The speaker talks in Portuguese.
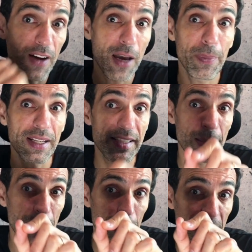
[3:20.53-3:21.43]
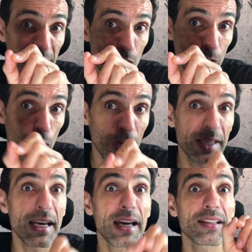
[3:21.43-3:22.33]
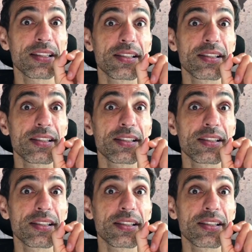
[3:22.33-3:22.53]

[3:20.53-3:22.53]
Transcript: vai aparecer para mim que eu vou ganhar